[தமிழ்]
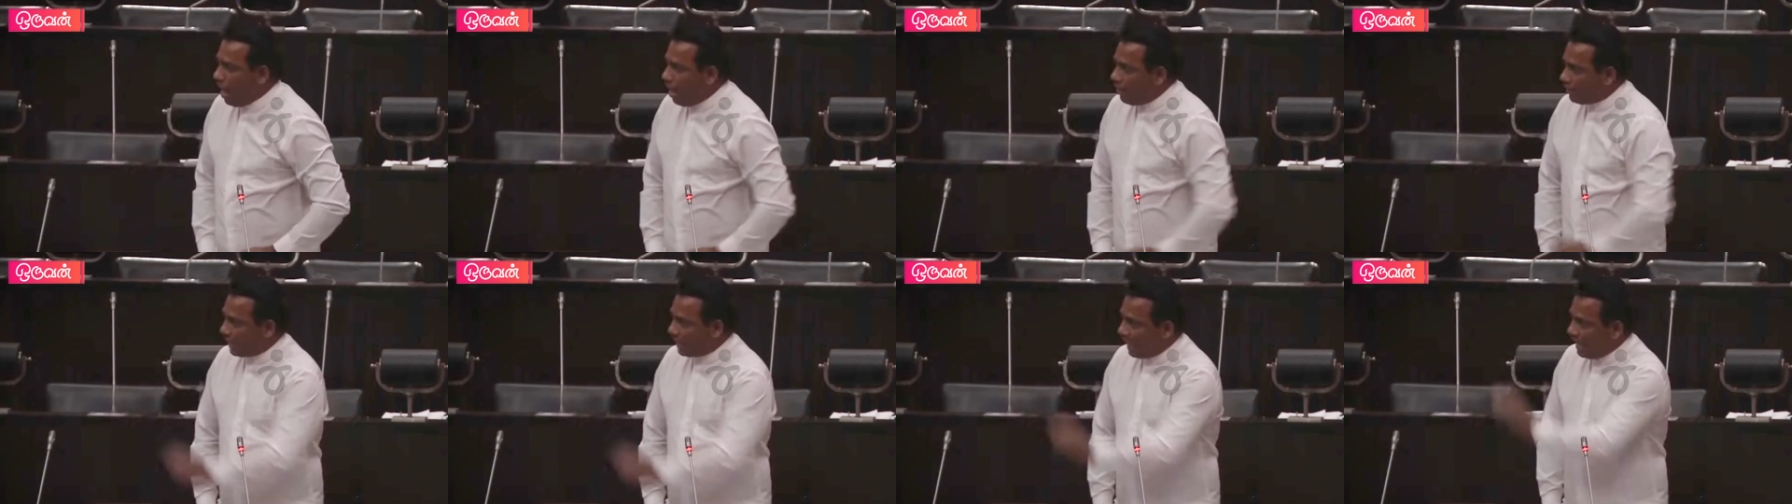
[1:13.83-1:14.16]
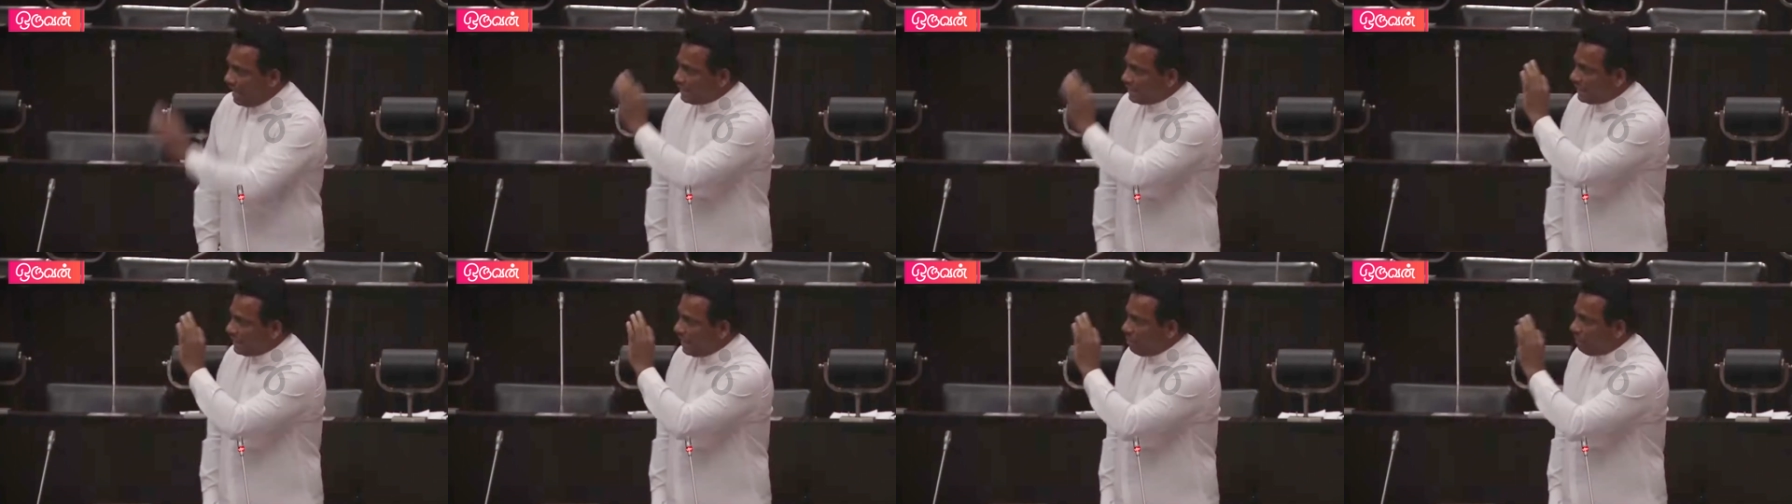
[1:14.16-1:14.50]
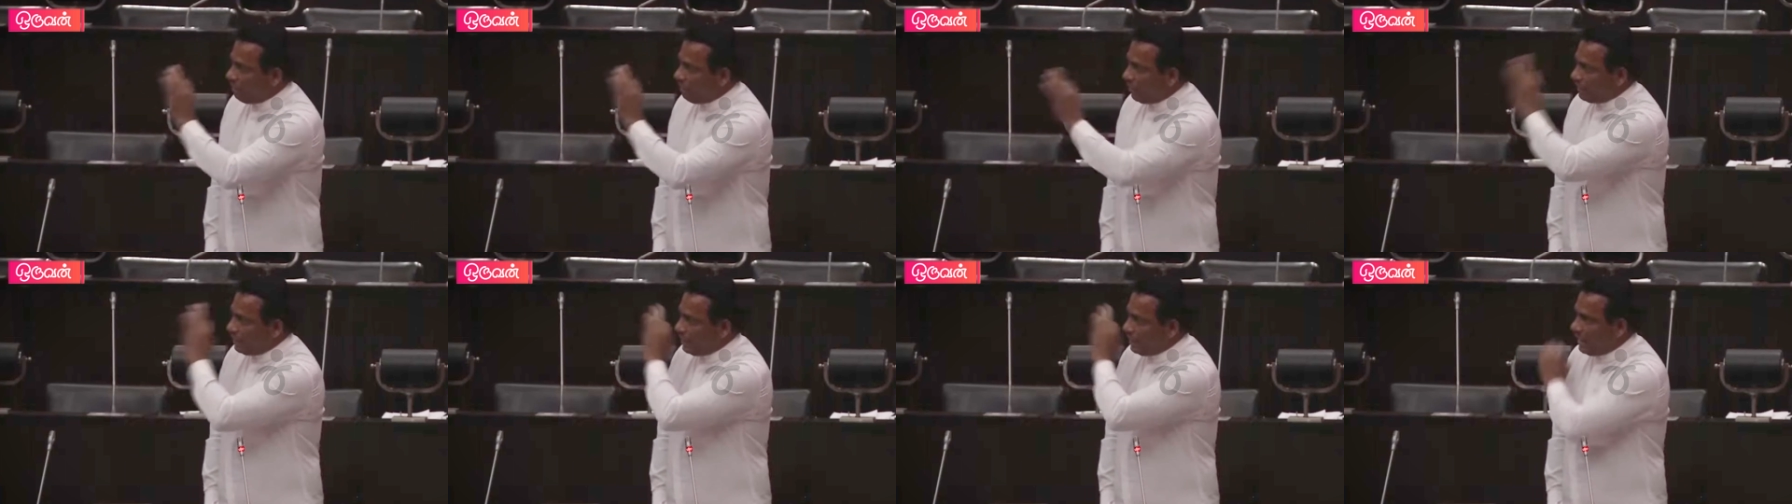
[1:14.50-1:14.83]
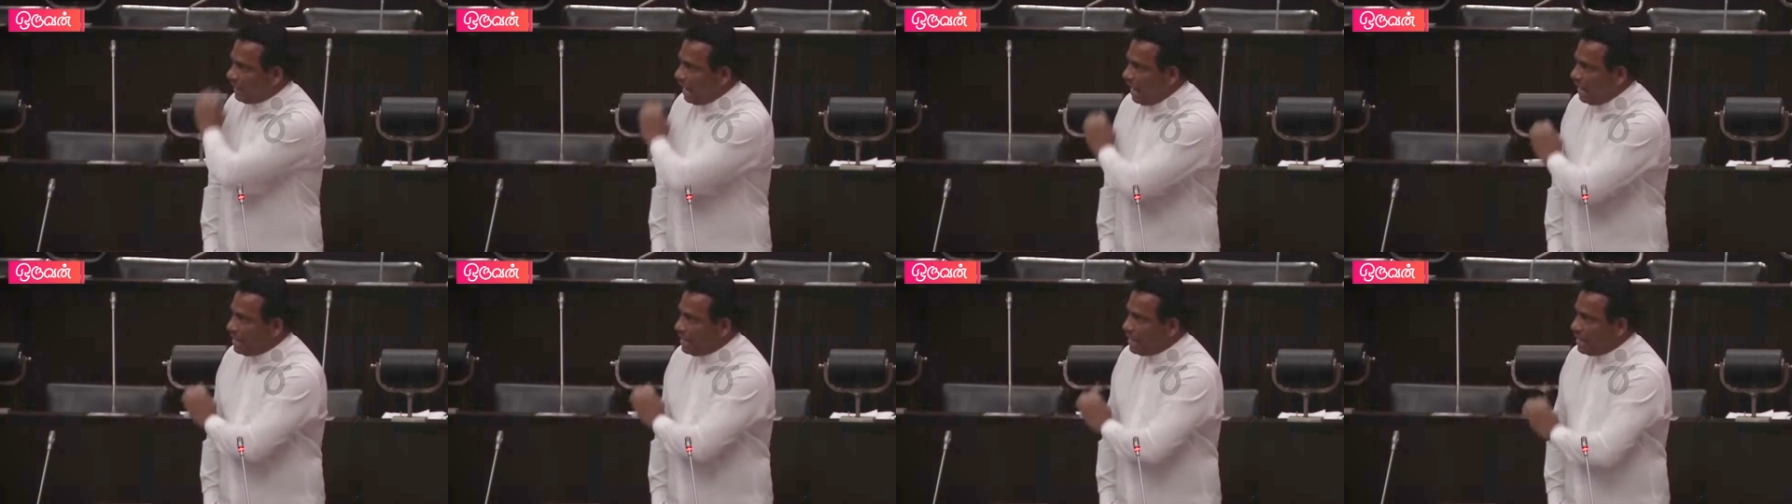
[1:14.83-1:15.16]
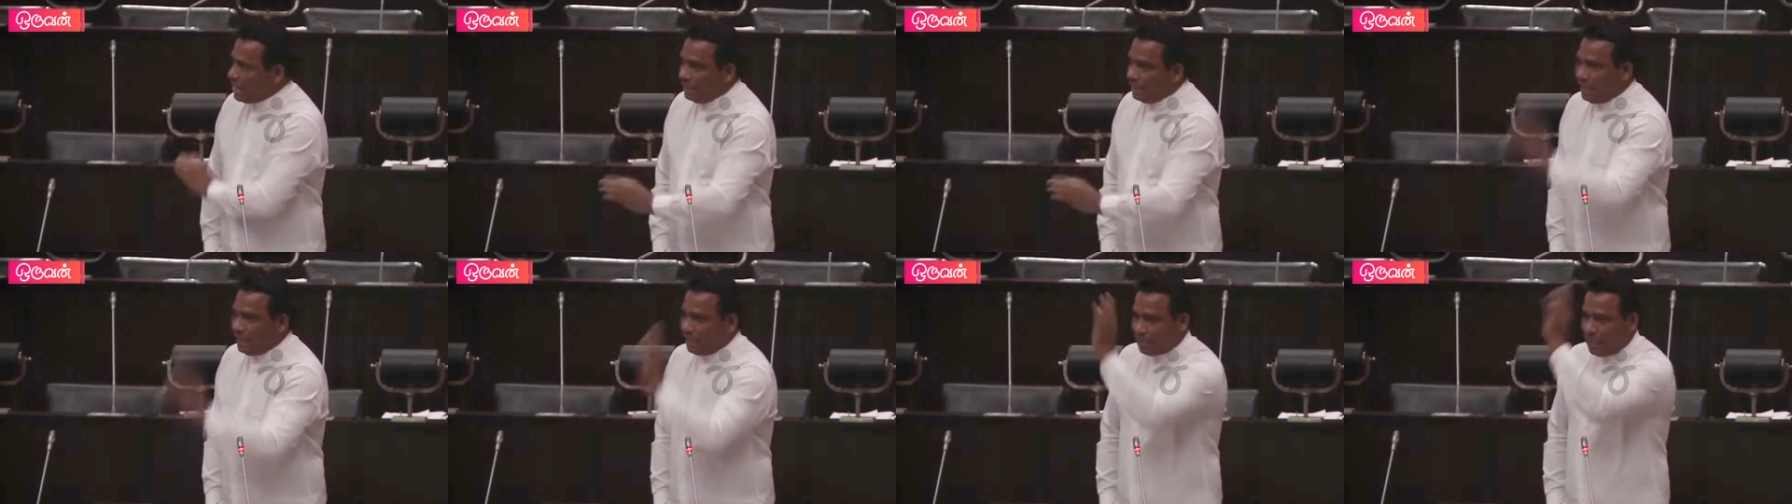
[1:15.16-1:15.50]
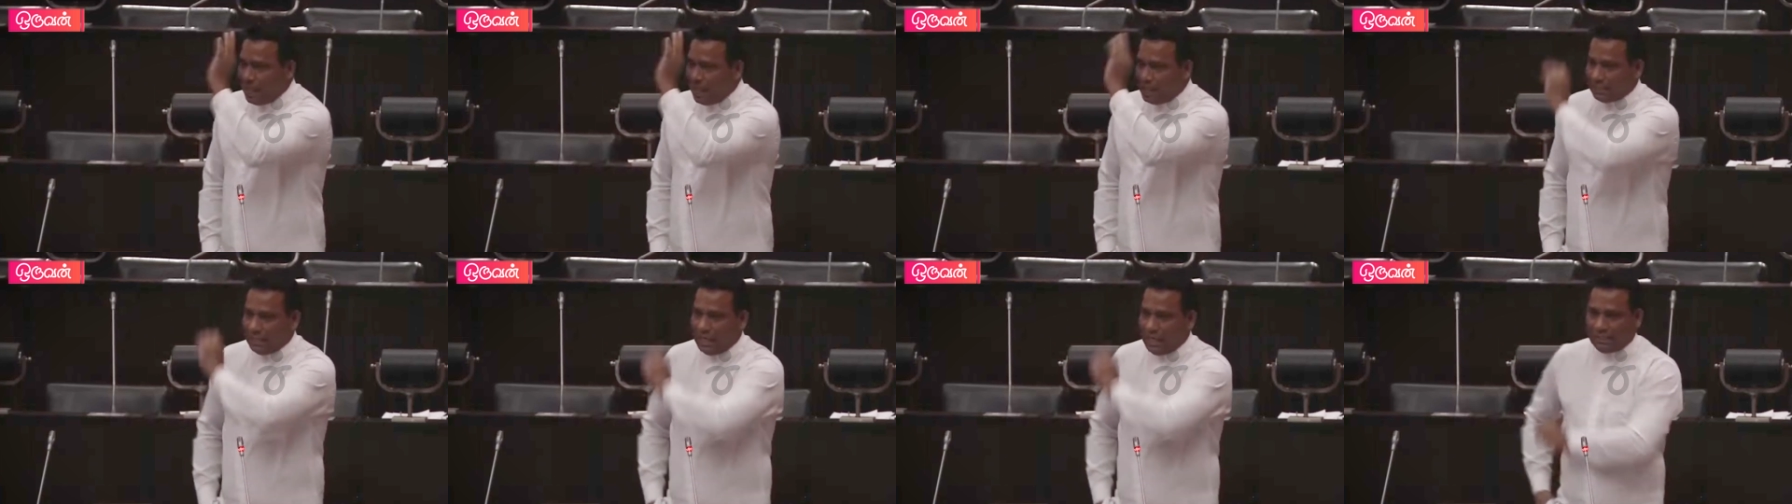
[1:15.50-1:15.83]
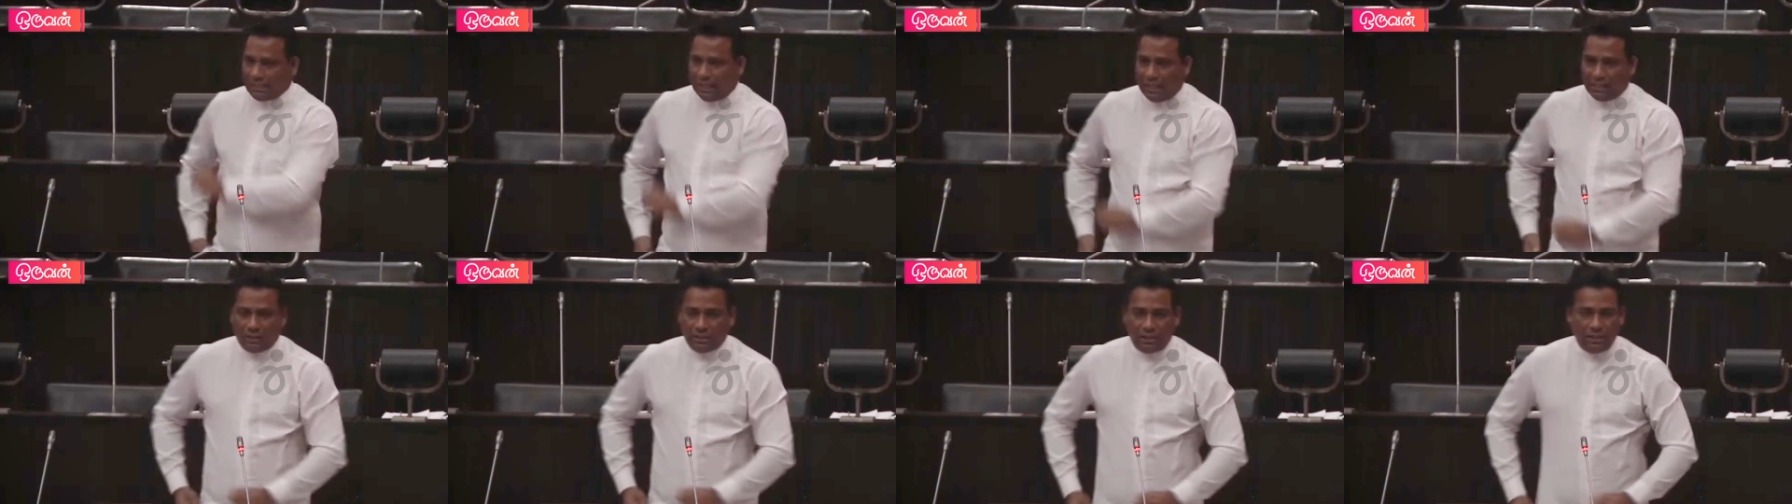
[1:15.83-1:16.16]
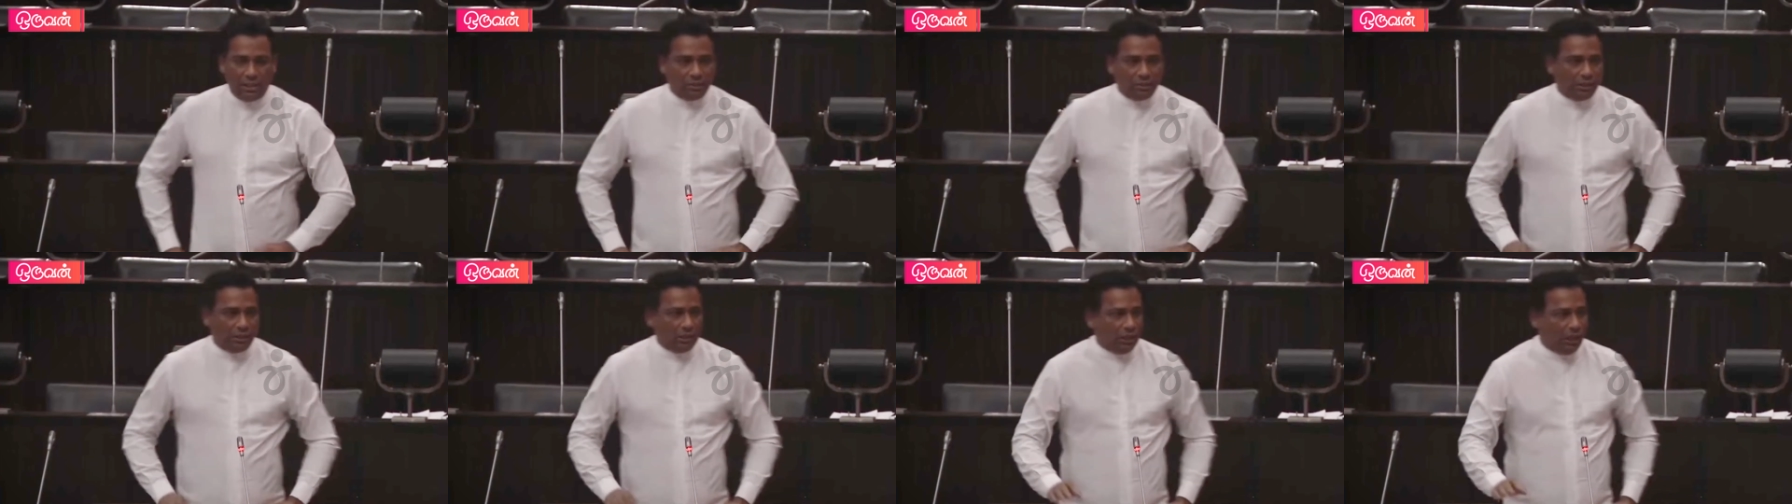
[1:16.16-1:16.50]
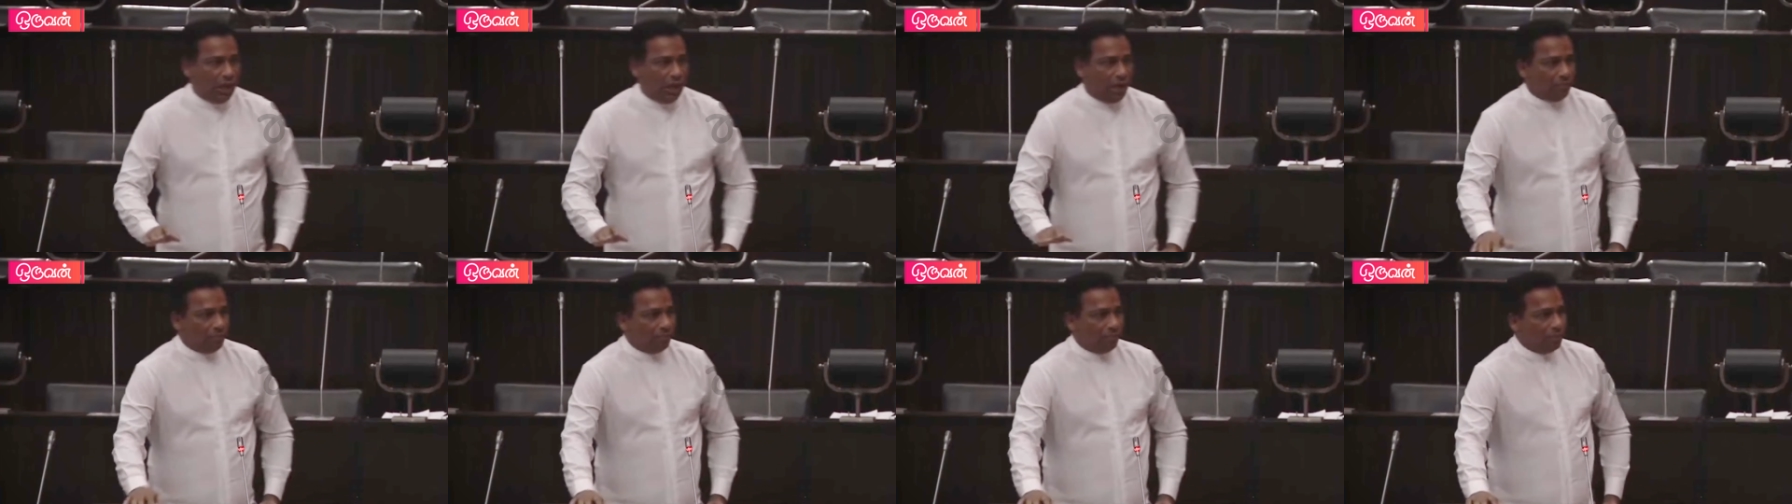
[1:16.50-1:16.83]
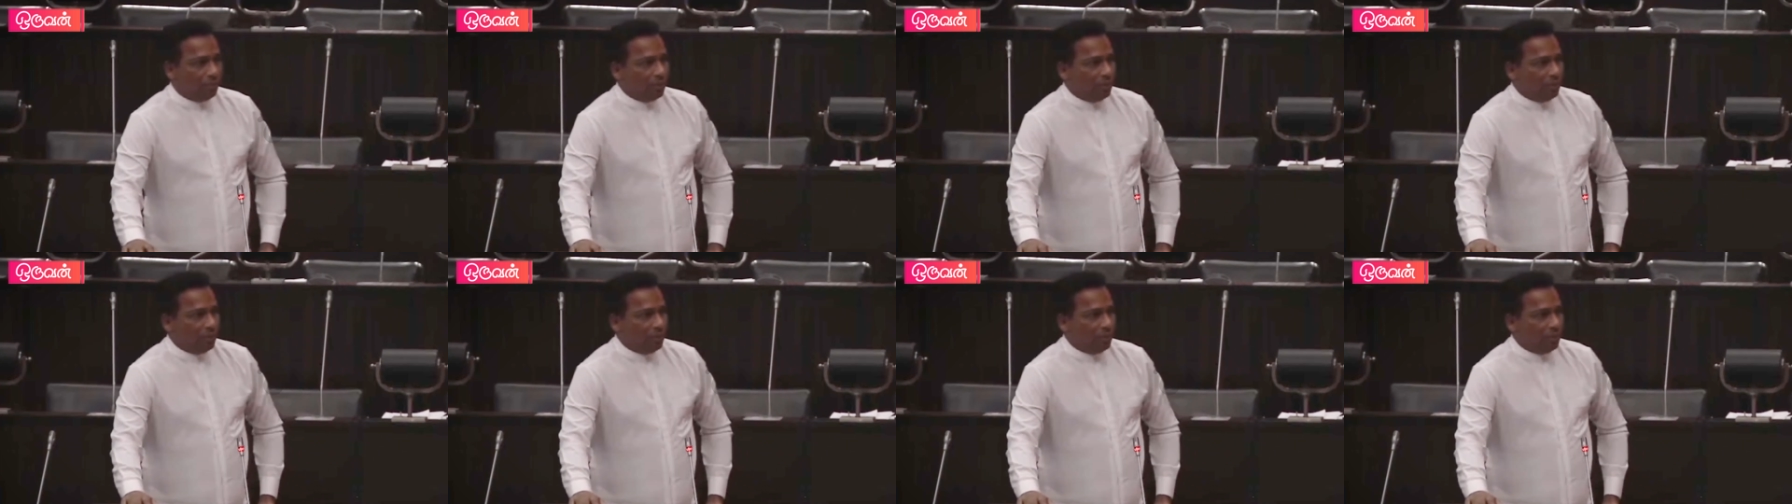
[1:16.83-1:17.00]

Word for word: அவர் கைது செய்யப்பட்டிருந்தால் இந்த தாக்குதலை தடுத்து நிறுத்திருக்கலாம்